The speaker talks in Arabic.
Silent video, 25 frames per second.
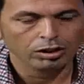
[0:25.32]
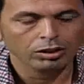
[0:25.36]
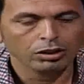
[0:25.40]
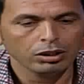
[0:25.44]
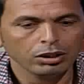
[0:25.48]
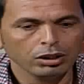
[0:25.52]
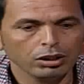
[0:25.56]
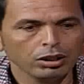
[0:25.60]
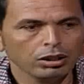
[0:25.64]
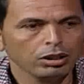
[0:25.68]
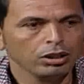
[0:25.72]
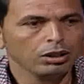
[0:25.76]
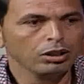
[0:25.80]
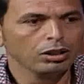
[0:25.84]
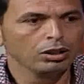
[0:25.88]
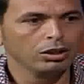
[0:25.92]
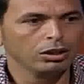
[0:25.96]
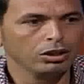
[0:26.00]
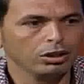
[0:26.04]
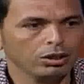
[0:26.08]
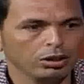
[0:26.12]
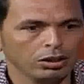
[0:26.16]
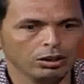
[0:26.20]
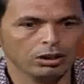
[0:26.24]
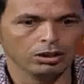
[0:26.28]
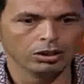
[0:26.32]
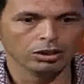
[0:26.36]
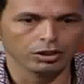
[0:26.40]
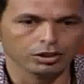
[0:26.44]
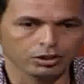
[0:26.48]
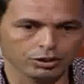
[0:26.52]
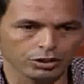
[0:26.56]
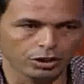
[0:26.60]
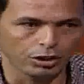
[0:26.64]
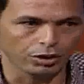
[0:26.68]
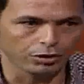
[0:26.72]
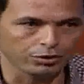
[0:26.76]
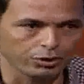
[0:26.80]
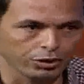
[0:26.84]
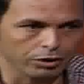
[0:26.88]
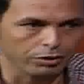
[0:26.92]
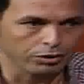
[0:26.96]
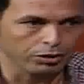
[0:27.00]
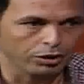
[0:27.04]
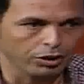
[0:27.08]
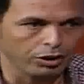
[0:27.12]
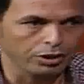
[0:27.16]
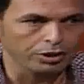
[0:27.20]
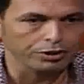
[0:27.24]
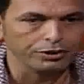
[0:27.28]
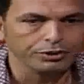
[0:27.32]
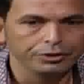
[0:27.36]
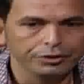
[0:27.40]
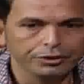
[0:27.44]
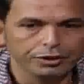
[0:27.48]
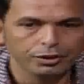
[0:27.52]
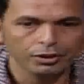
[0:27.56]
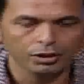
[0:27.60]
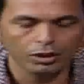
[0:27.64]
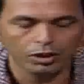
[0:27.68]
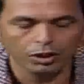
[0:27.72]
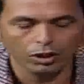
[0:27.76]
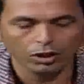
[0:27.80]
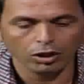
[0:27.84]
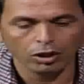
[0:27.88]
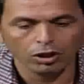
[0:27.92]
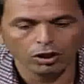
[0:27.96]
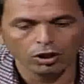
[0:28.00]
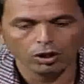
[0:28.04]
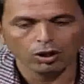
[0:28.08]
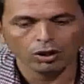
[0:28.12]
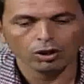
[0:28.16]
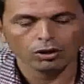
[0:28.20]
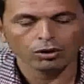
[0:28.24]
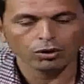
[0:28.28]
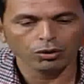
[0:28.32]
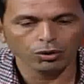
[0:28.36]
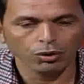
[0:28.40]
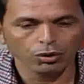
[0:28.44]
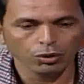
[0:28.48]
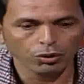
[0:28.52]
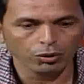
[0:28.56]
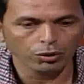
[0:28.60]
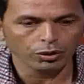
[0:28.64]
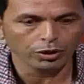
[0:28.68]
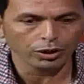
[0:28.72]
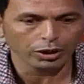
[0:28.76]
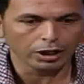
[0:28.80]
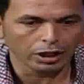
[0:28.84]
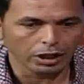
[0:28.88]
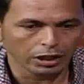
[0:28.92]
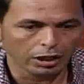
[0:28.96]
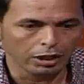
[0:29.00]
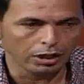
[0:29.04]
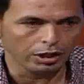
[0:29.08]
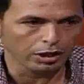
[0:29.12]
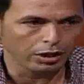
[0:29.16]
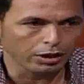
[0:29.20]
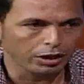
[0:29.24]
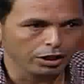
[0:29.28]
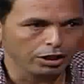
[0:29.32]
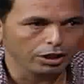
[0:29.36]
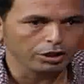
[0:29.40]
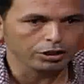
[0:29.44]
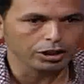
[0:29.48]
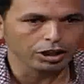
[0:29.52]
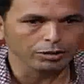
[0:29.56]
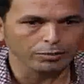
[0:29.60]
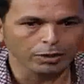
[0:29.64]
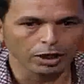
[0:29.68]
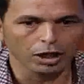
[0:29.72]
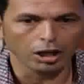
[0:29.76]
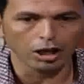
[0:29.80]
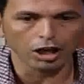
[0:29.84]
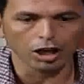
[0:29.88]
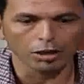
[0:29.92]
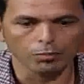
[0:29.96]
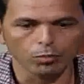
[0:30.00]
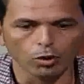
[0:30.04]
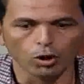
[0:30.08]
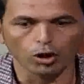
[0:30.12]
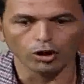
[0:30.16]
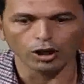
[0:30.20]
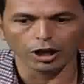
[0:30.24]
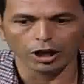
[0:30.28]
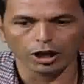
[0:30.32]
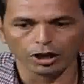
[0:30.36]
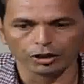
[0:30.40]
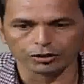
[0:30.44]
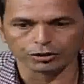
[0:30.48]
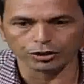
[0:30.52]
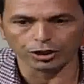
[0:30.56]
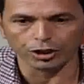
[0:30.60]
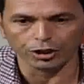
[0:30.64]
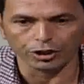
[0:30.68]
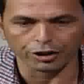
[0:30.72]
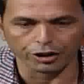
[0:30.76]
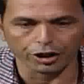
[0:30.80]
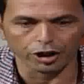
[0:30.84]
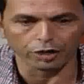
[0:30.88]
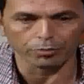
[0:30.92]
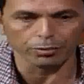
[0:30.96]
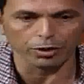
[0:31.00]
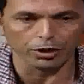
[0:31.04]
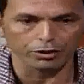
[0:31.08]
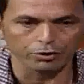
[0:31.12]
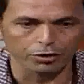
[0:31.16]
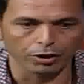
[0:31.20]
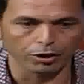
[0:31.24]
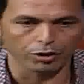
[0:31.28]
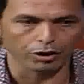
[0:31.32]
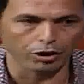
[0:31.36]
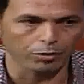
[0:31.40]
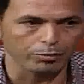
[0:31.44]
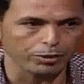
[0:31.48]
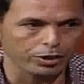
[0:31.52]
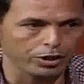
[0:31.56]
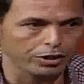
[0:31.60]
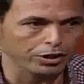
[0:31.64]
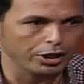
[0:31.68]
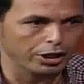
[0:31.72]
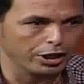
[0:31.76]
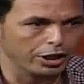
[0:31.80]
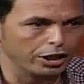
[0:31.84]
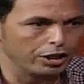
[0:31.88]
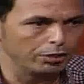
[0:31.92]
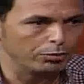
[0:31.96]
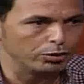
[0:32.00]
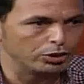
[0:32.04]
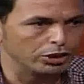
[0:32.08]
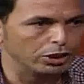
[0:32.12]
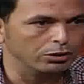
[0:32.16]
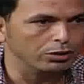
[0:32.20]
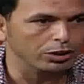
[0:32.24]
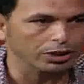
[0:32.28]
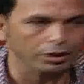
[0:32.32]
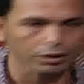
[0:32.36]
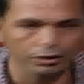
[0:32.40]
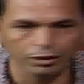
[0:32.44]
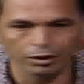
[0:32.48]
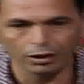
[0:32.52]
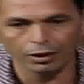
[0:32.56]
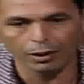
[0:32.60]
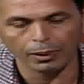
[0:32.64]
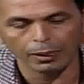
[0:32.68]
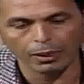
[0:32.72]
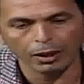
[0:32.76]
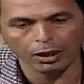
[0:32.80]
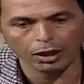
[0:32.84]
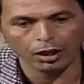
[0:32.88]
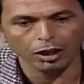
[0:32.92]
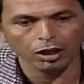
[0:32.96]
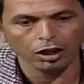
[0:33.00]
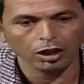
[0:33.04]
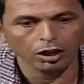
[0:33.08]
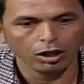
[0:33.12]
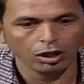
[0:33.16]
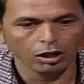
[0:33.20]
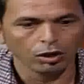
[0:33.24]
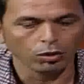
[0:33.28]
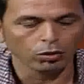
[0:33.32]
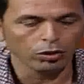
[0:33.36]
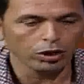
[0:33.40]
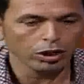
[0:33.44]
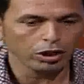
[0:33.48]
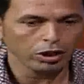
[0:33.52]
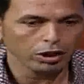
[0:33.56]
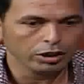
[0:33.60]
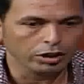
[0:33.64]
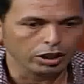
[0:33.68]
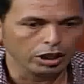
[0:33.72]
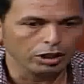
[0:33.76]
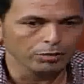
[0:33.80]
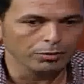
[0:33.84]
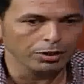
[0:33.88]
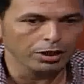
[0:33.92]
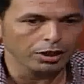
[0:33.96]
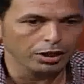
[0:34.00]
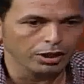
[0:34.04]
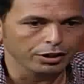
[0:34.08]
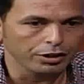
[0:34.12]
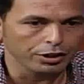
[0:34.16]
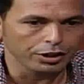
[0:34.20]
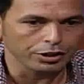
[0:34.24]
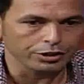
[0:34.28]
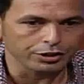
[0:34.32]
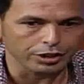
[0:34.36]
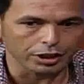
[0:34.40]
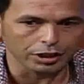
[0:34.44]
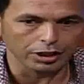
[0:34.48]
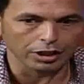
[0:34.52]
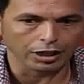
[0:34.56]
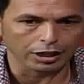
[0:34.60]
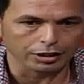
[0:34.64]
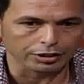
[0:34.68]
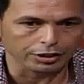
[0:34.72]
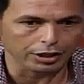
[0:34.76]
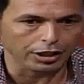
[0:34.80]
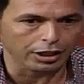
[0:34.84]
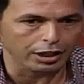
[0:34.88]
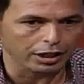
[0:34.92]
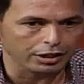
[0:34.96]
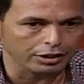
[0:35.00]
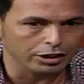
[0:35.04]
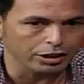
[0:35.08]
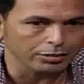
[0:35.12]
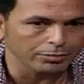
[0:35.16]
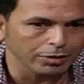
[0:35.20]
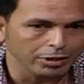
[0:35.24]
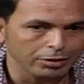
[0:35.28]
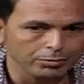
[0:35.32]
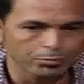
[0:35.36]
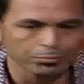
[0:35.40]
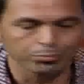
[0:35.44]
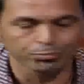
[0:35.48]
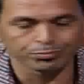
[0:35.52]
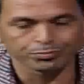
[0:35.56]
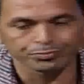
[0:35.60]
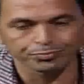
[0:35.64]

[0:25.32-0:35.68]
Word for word: آه، سيادة القائد كل حاجة تباع والعساكر بتدرب على مستوى وكمان اسأل العسكري عادل إمام